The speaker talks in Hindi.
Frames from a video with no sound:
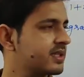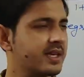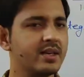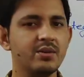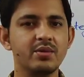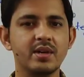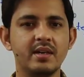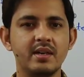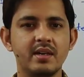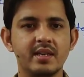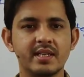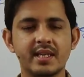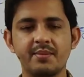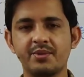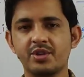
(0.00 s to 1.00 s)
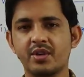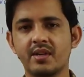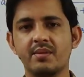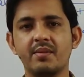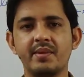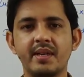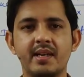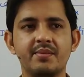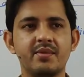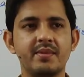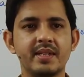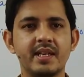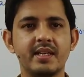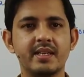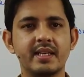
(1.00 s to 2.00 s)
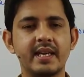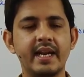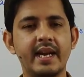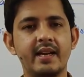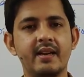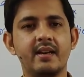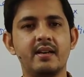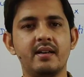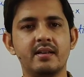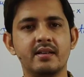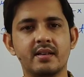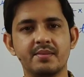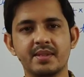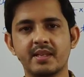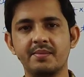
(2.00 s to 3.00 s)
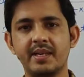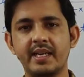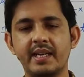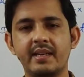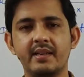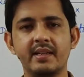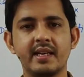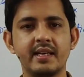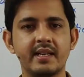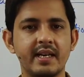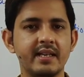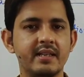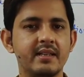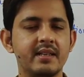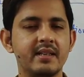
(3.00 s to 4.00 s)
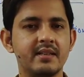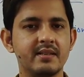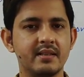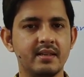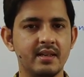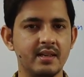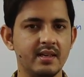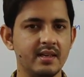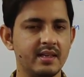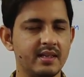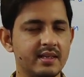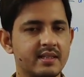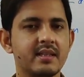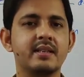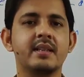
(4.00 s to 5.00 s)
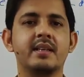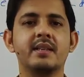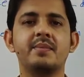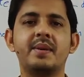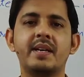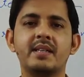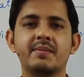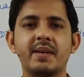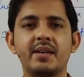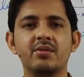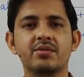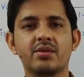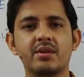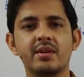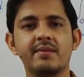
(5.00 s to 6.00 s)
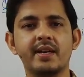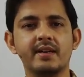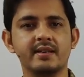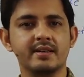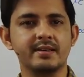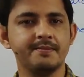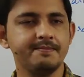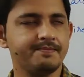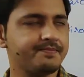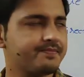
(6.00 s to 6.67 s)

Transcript: सही होगा ट्रेपिजॉर्डन में मैंने आपको बताया था कि ए, आ, कम से कम एट या नाइन या इससे ज़्यादा पार्ट्स में ही उसको डिवाइड करें